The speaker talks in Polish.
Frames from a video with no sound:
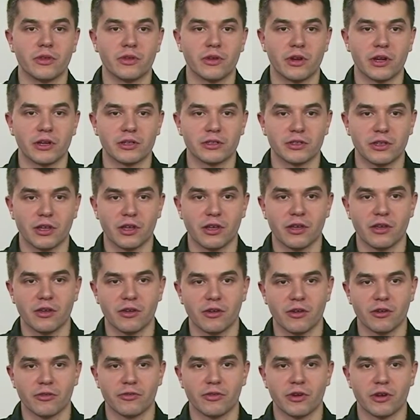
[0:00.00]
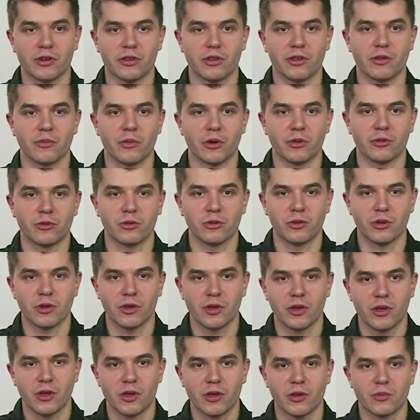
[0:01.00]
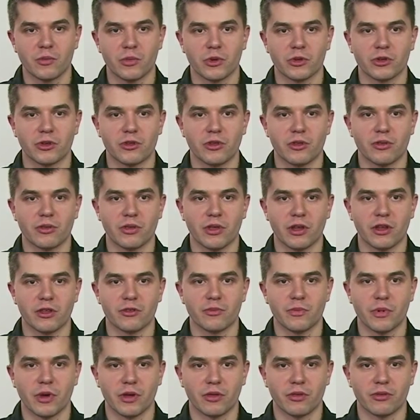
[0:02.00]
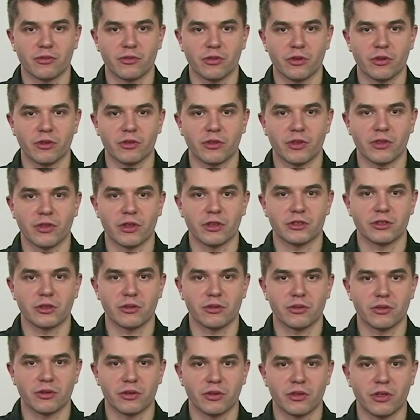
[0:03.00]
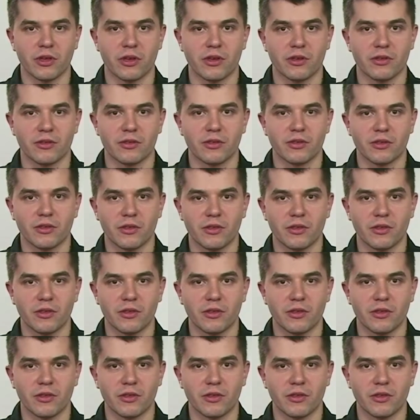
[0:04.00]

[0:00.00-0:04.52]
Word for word: Y, resztę oferty Motul możecie znaleźć Państwo na naszej stronie